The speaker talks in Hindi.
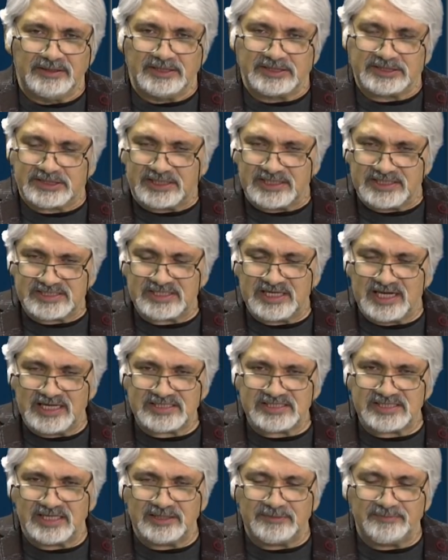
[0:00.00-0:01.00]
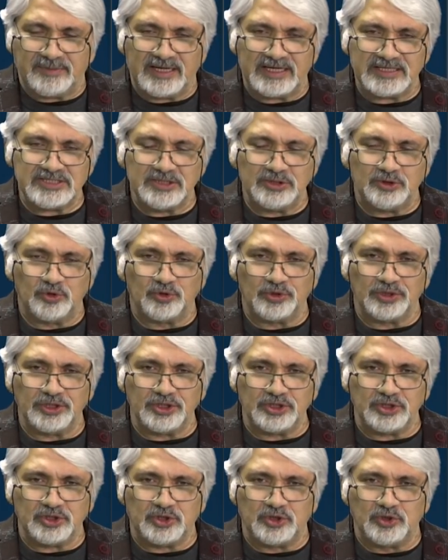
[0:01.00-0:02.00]
इसके साथ साथ बातचीत
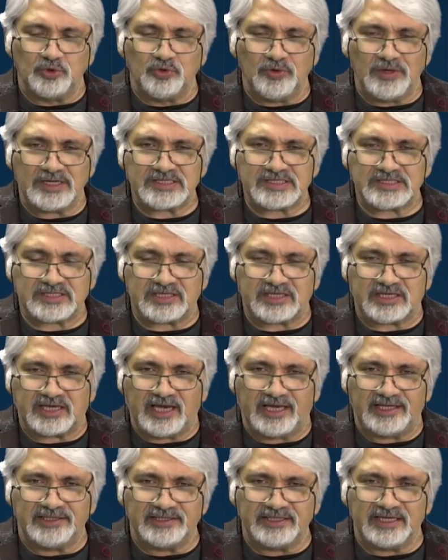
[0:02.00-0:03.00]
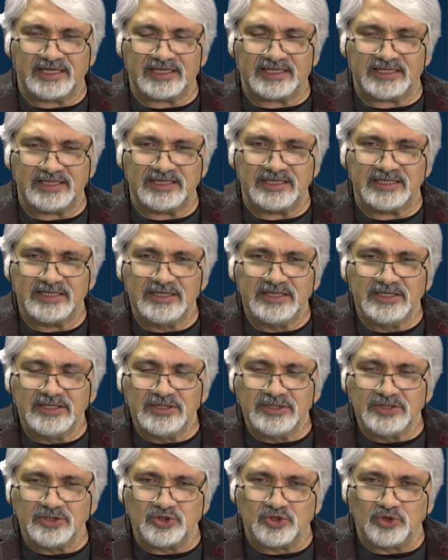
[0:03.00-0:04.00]
होगी यूएस कनाडा के
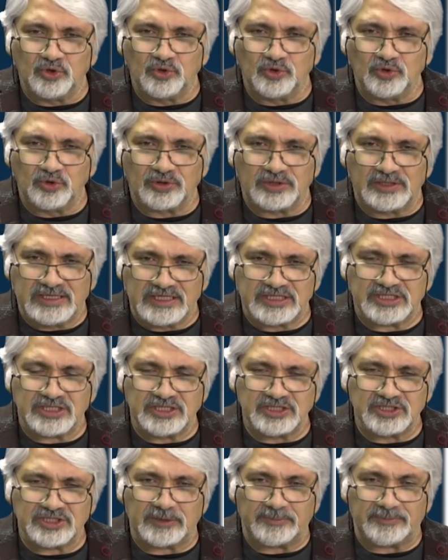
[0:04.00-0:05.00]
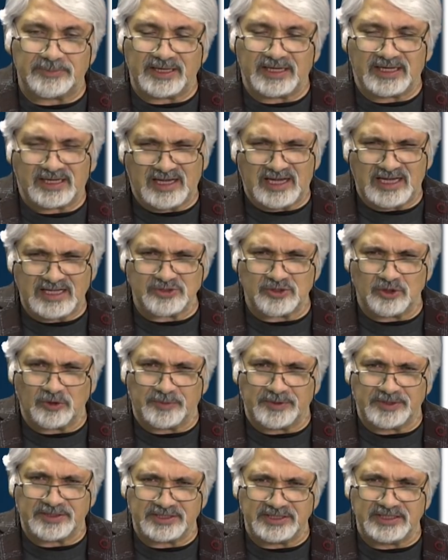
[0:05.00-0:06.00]
जो रिलेशनशिप हैं ख़ास तौर
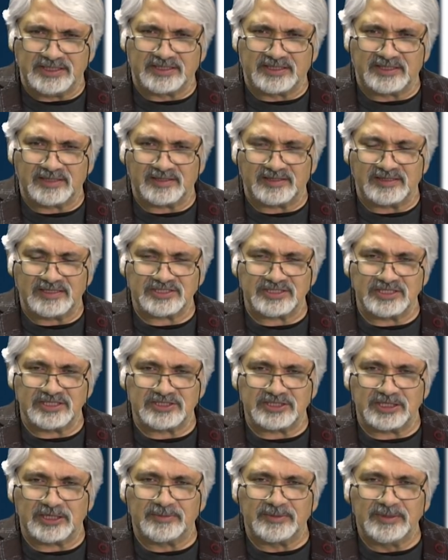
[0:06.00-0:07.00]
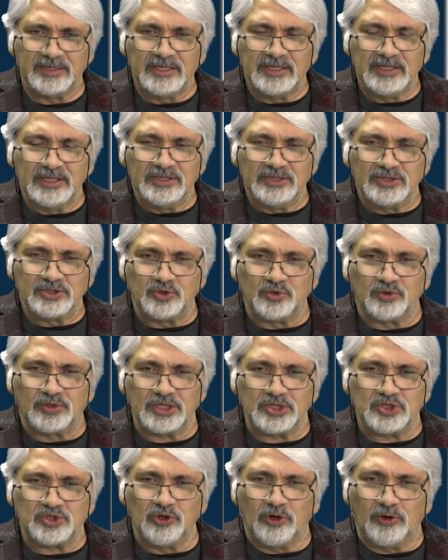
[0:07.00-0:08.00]
पर ट्रेड के रिलेशनशिप
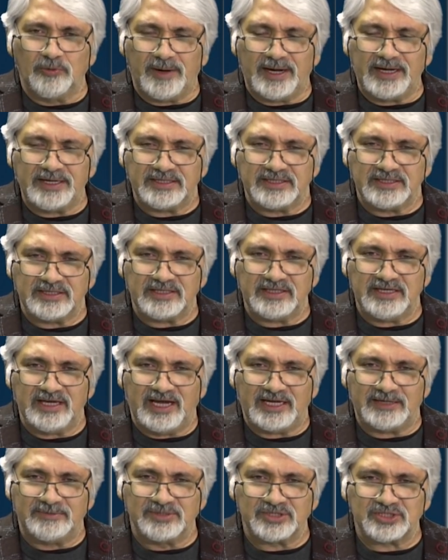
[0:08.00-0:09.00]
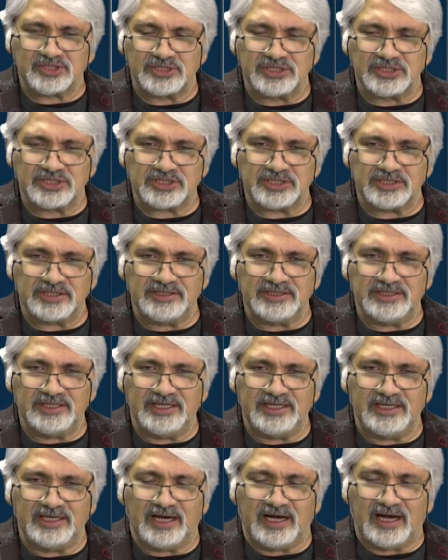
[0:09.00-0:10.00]
क्योंकि जो बाइडन की एडमिनिस्ट्रेशन
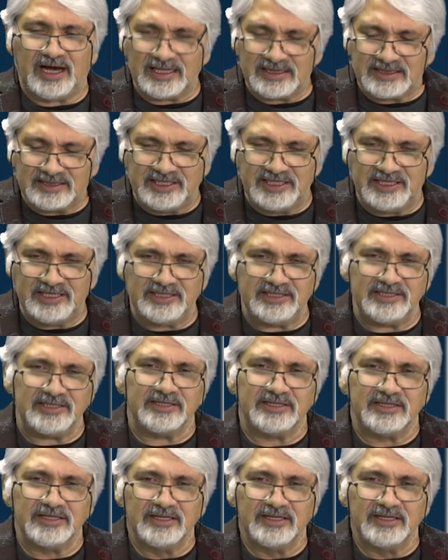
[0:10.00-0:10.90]
ने आते ही